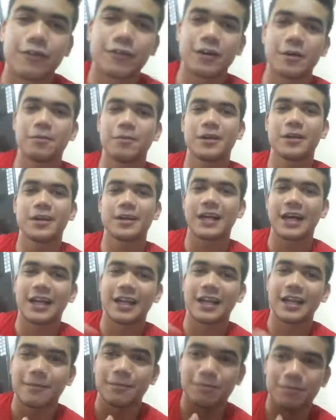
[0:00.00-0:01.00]
ফেভারিট
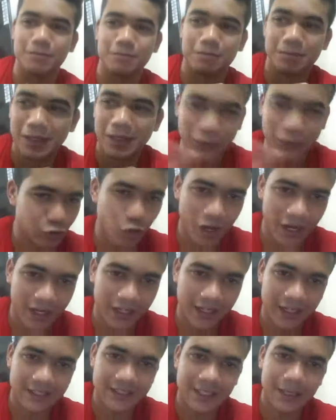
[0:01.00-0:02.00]
কালার বেশ কয়েকটা
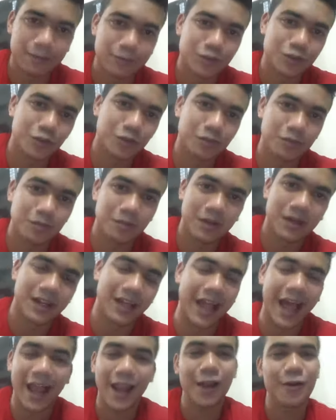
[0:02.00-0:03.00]
আছে আমি সব মানে
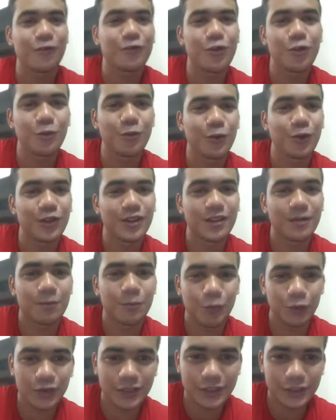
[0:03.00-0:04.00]
কালারফুল
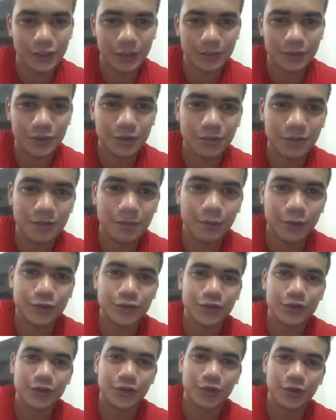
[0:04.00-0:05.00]
পড়তে সবসময়
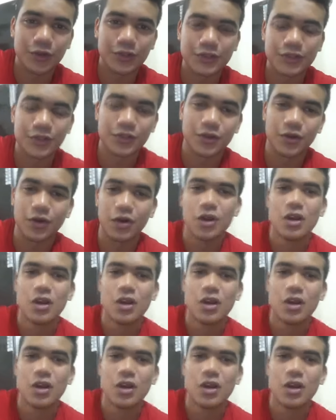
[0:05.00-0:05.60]
পছন্দ করি যদিও